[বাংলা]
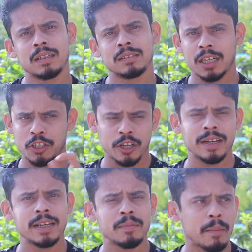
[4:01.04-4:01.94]
যার
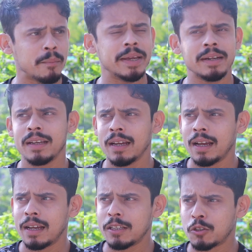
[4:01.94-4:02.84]
ছেলের বা মেয়ের
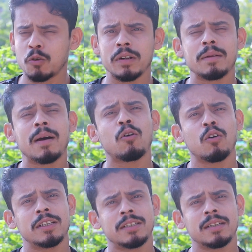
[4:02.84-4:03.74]
স্কুলের বা
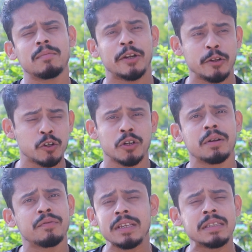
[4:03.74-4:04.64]
কলেজের বা
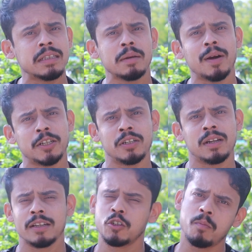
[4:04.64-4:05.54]
টিউশনের ফিস দিতে পারছে
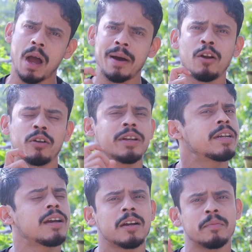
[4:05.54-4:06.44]
না কিন্তু বাবা
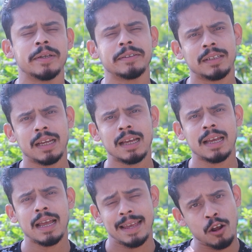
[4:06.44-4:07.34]
লটারিটি কাটবেই
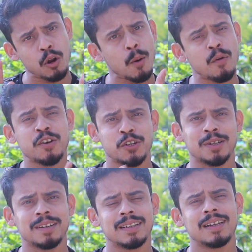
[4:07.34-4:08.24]
এটা হলো
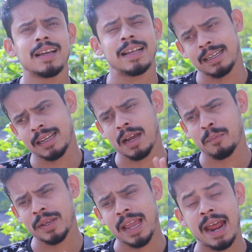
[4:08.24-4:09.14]
প্রফেশনাল এদেরকে
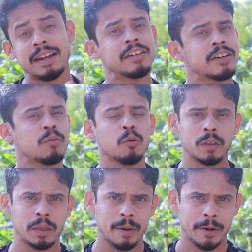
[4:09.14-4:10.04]
আপনি অ্যাডিক্টেডও
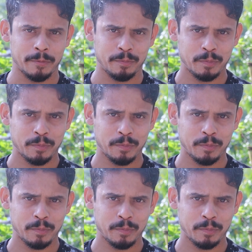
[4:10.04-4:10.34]
বলতে পারেন